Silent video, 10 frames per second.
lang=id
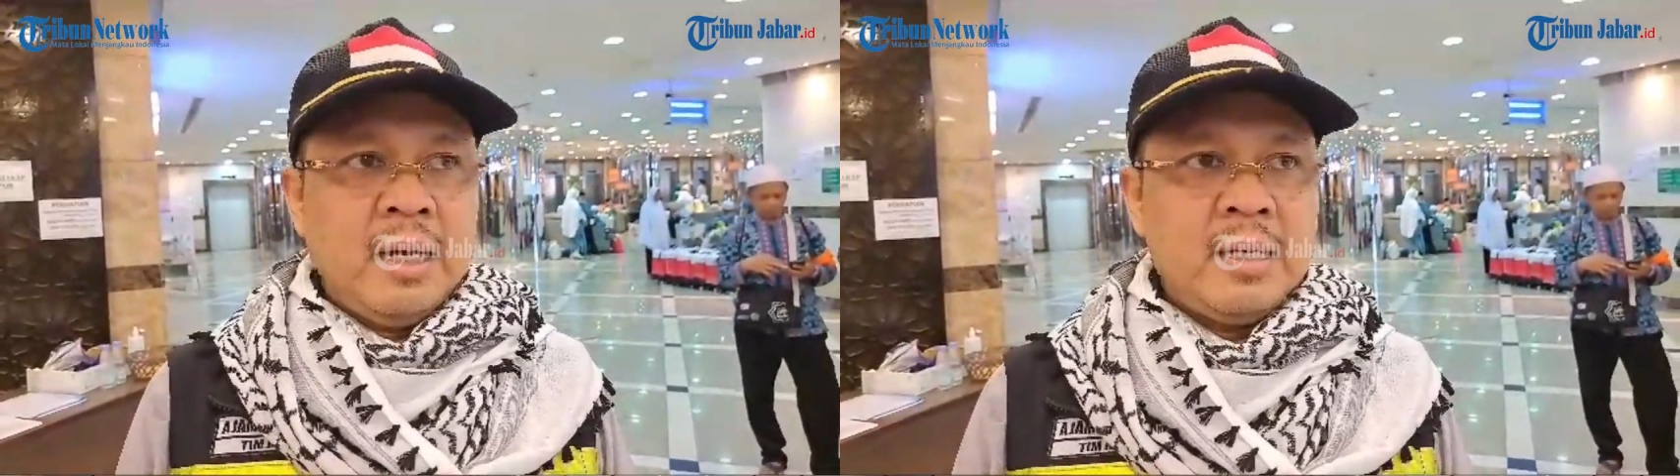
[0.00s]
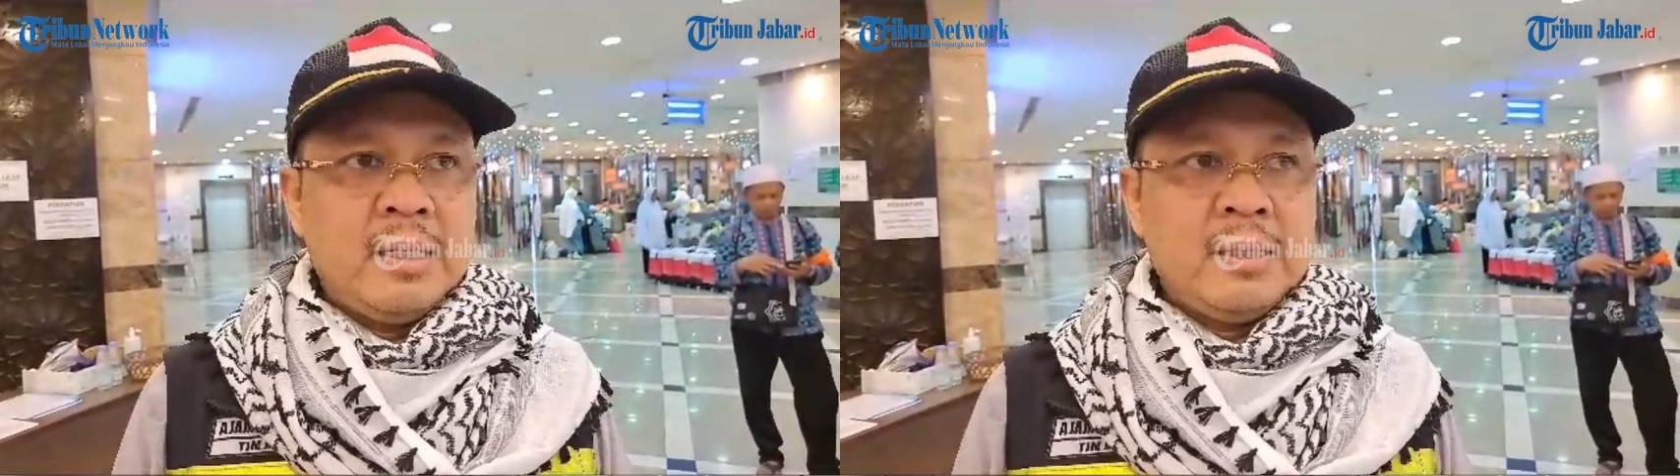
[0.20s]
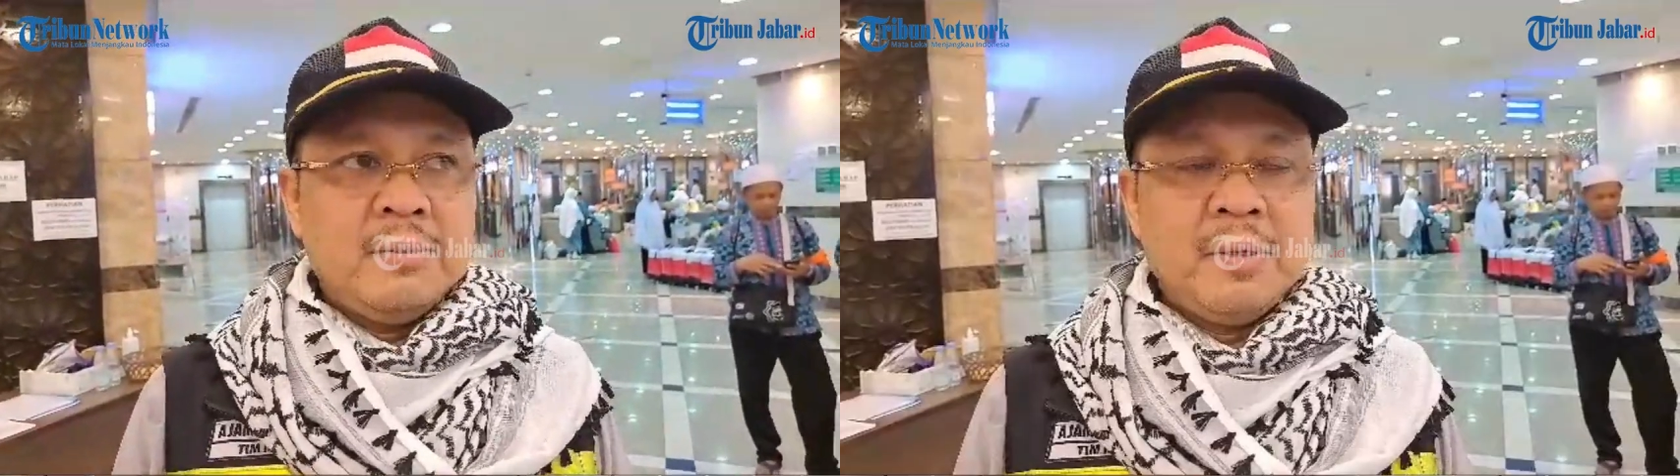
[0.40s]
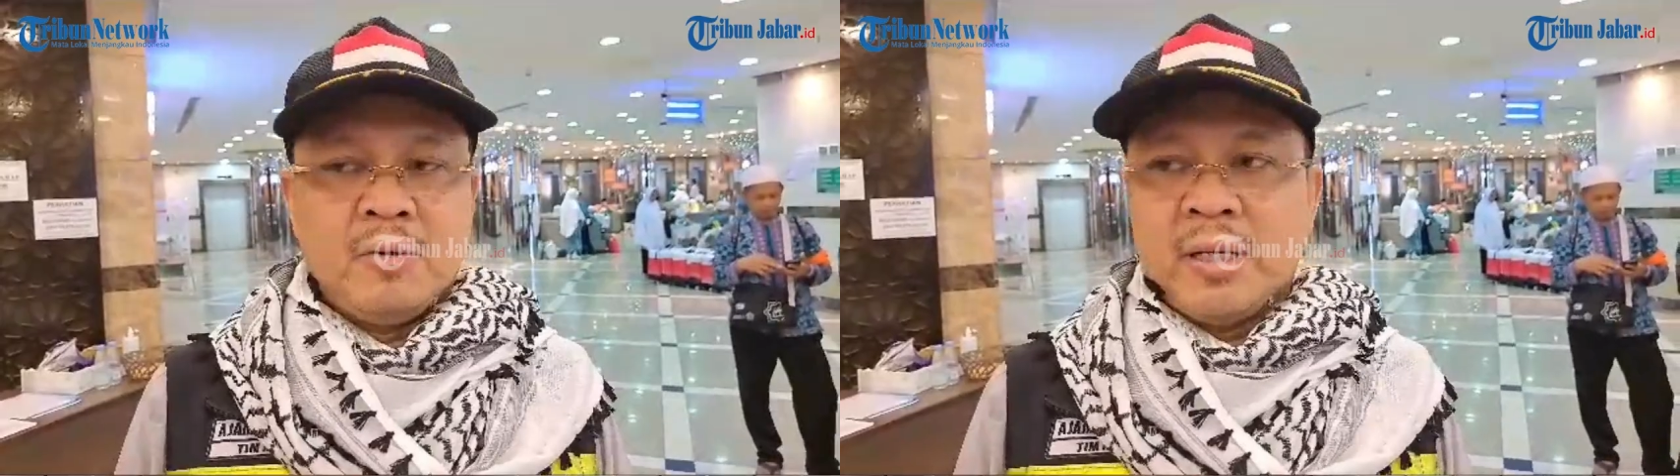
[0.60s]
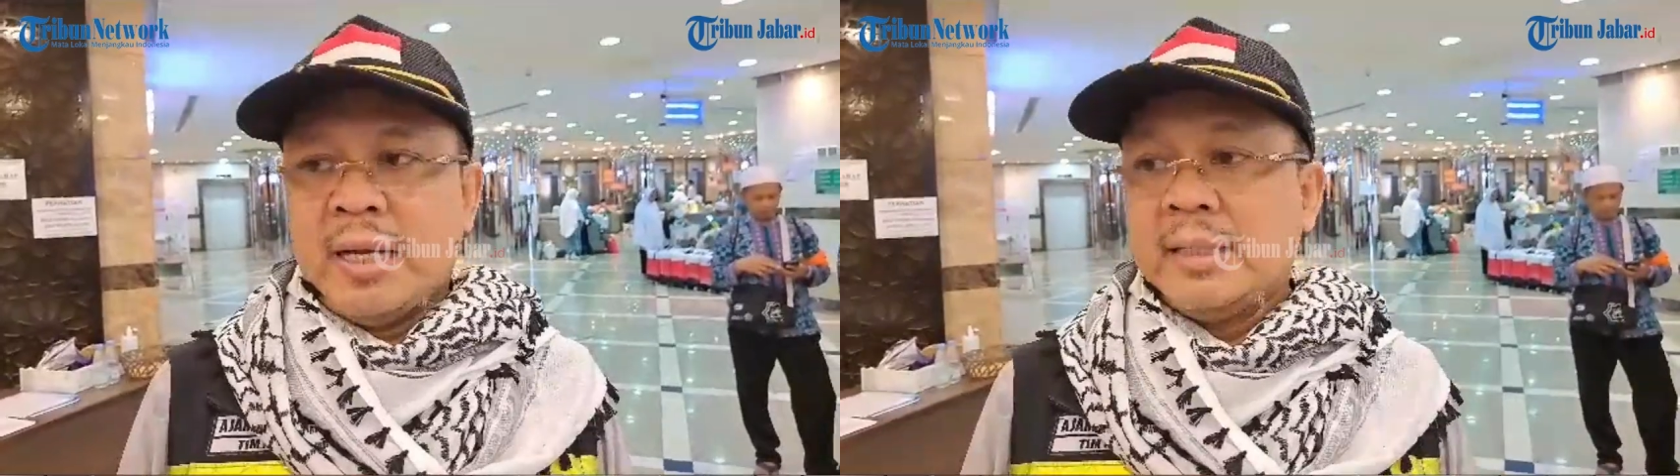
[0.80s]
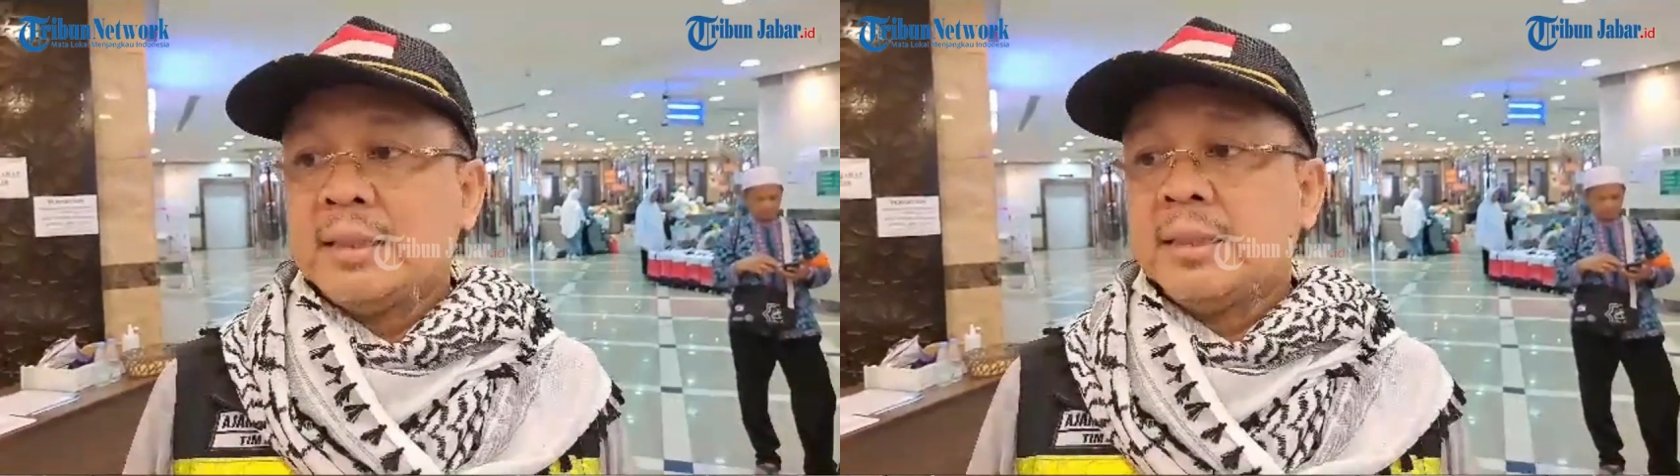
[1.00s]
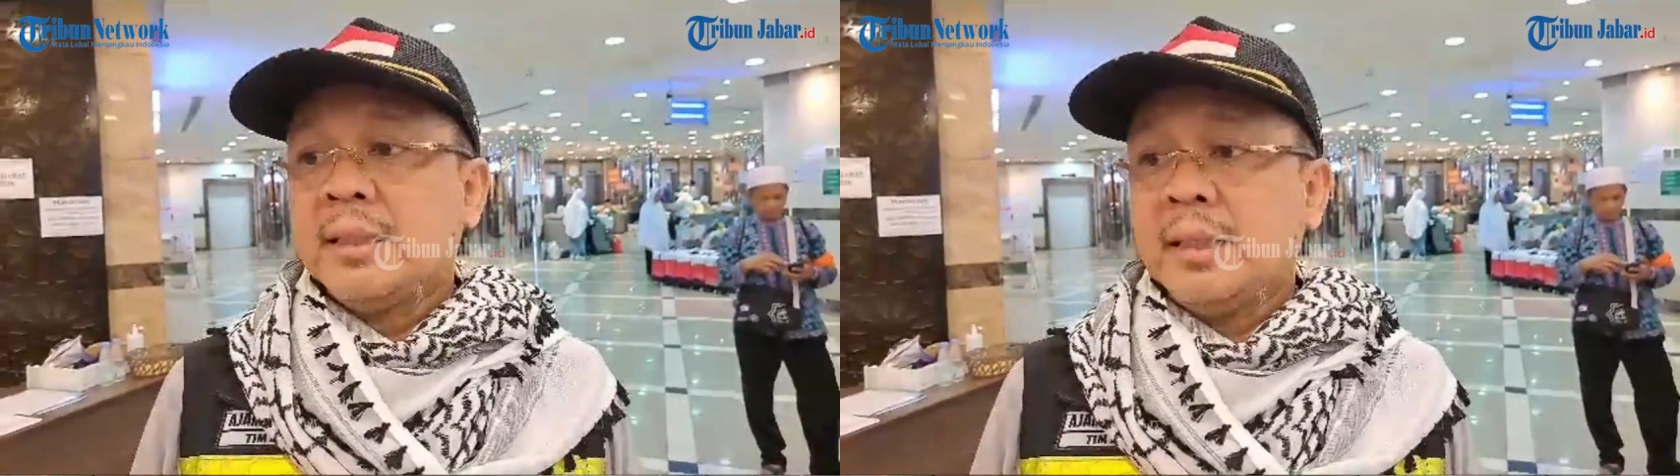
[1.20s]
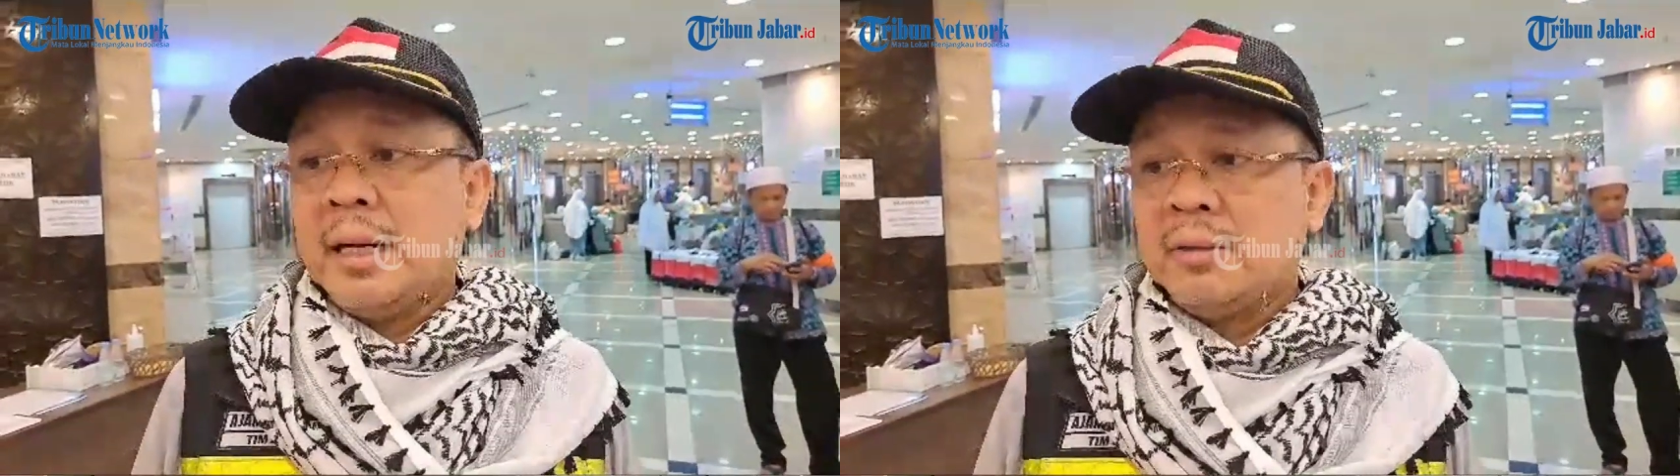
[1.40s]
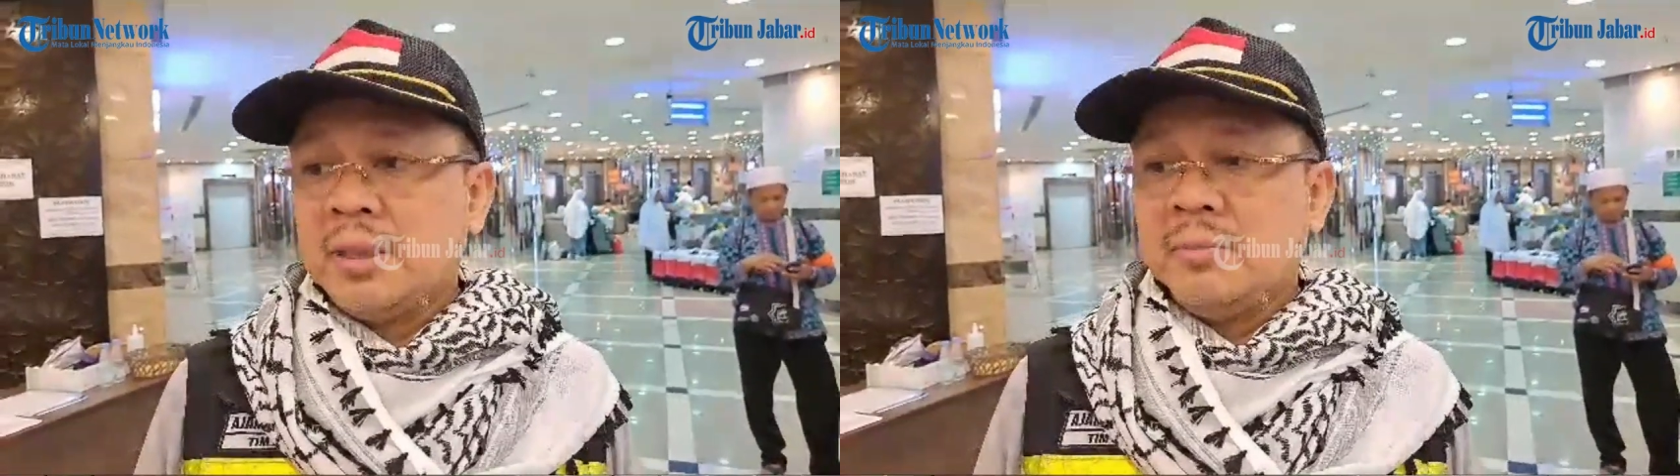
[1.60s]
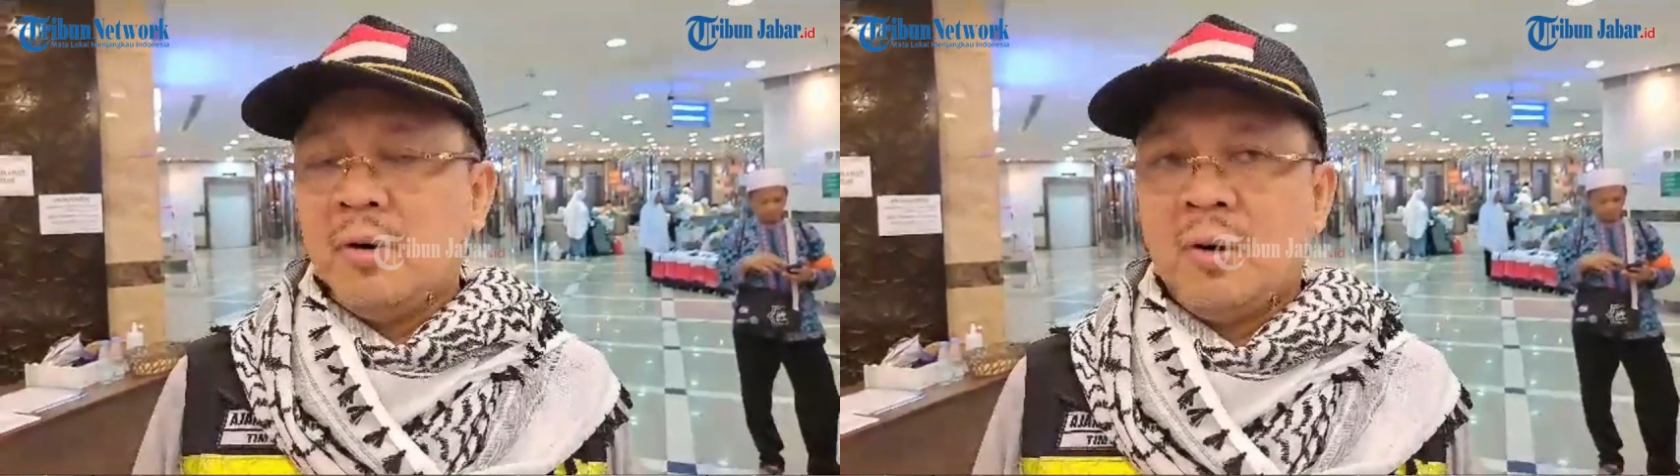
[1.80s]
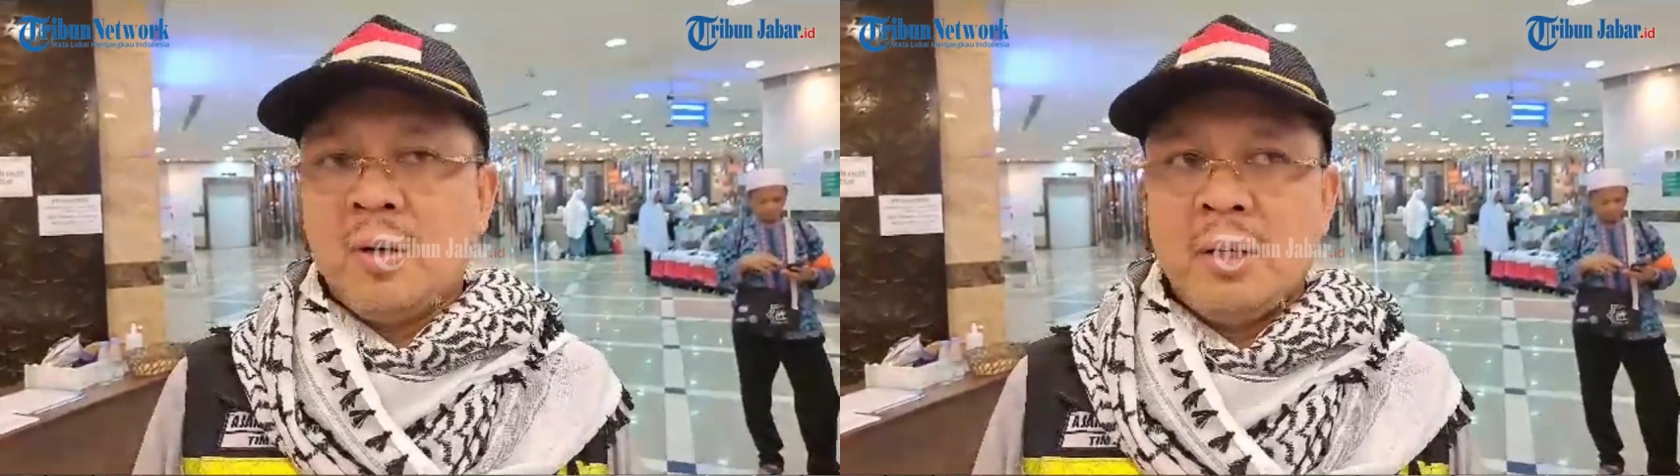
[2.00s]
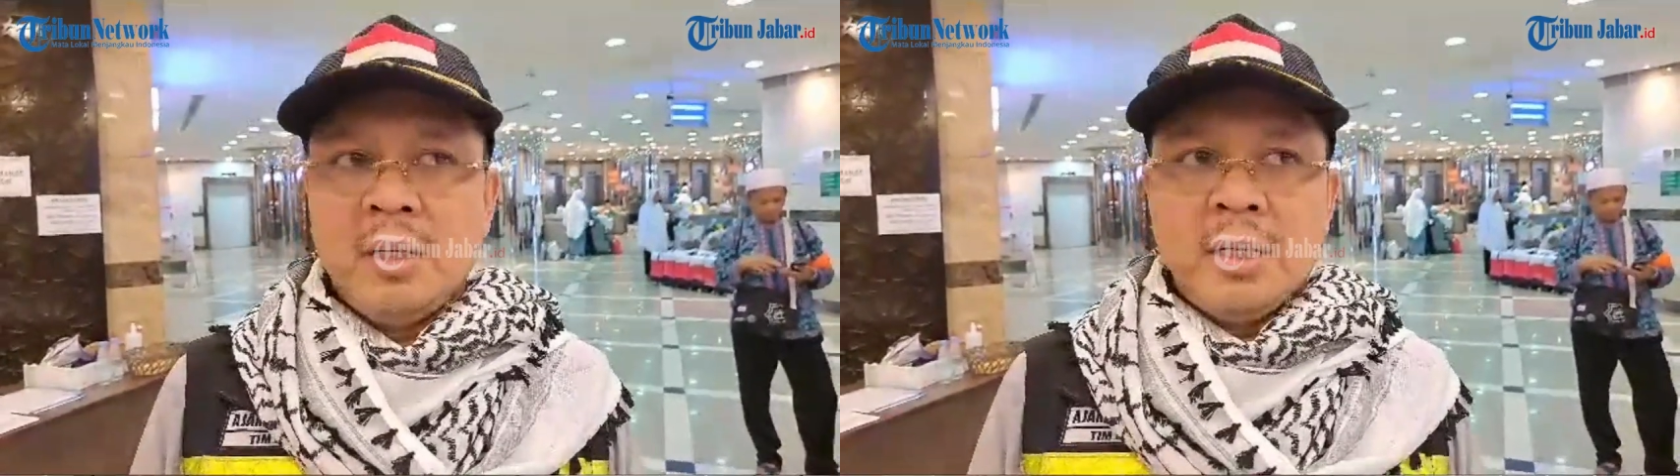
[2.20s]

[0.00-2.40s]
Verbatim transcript: akhirnya merugikan dia sendiri harus dibongkar,